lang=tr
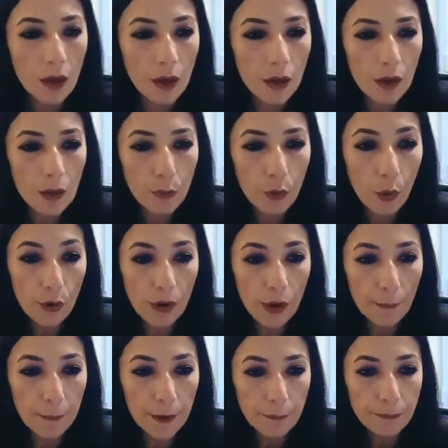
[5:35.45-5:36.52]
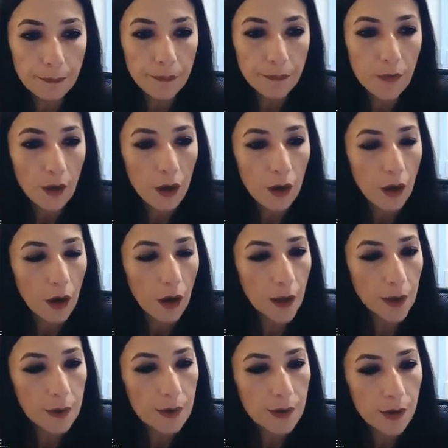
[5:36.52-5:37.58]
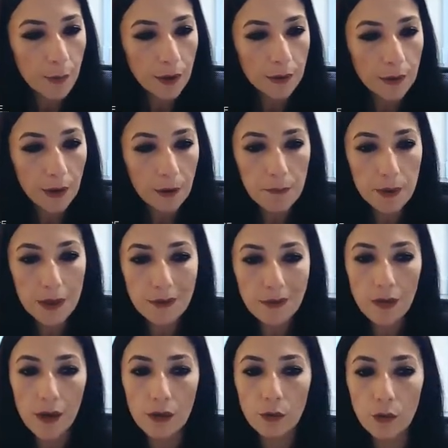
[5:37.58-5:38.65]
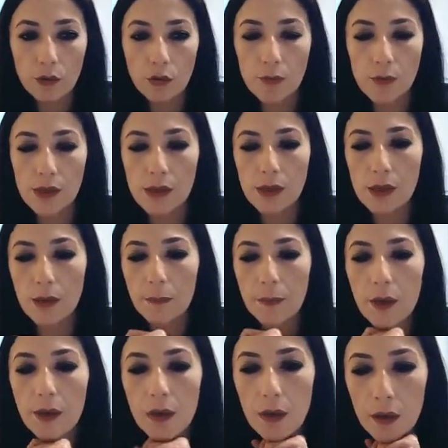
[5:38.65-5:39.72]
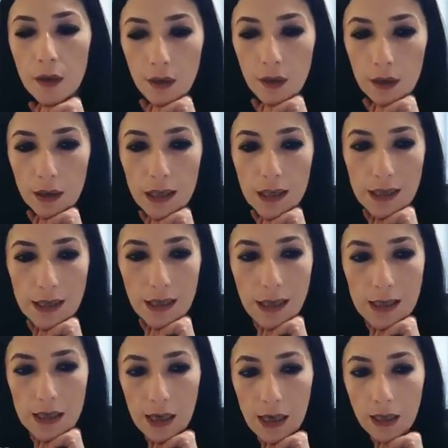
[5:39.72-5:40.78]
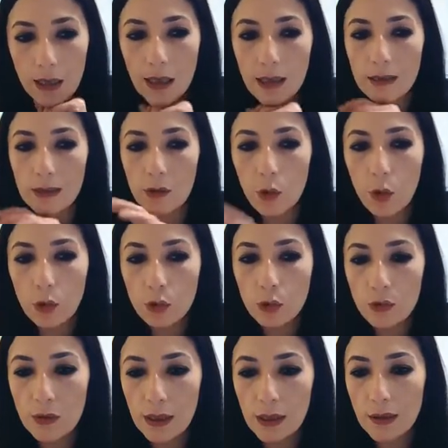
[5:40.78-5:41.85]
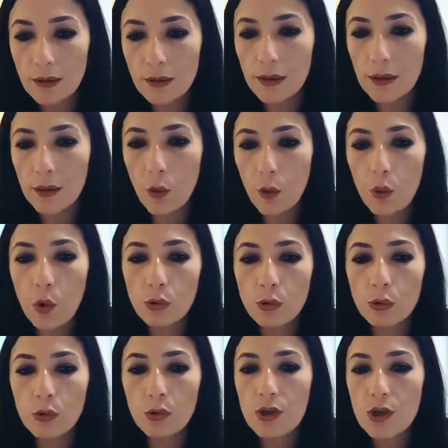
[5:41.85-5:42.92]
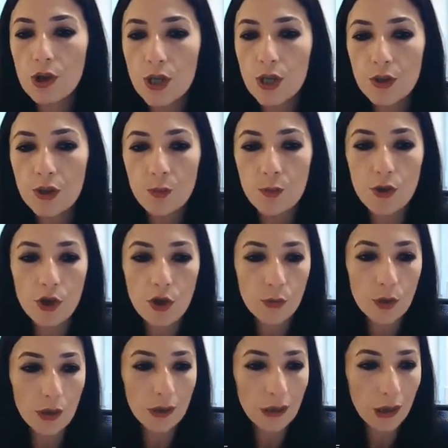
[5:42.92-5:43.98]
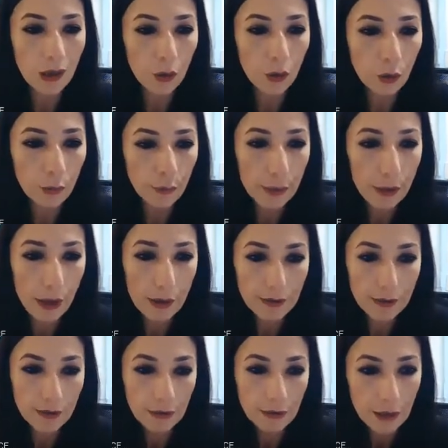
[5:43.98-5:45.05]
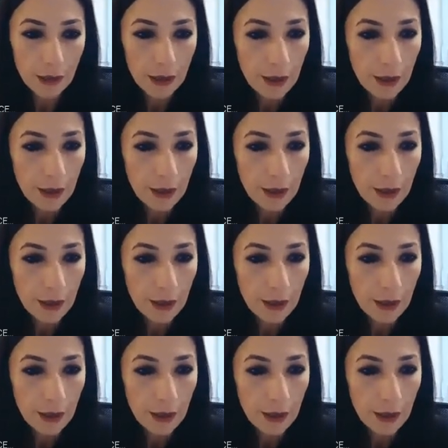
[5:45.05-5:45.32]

E, bu önemli. Aynı zamanda bir diğer noktamız noktamızsa e, klasik eserlerde konu değil de o konunun işleniş biçimi daha ön plandadır.